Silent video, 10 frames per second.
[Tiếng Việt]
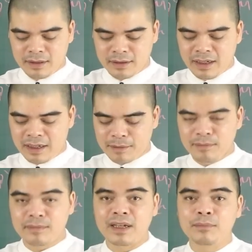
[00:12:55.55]
Đây là
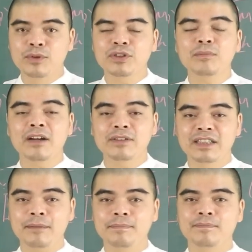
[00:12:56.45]
một trong 3 con
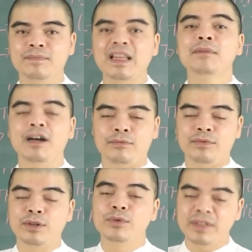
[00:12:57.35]
giáp tam hợp
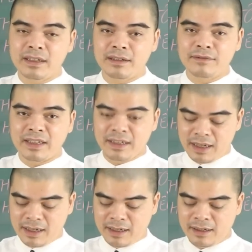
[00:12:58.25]
với quý vị, vậy nên
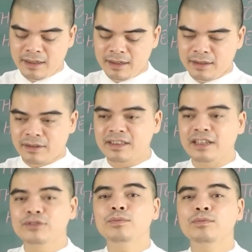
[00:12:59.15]
là nó sẽ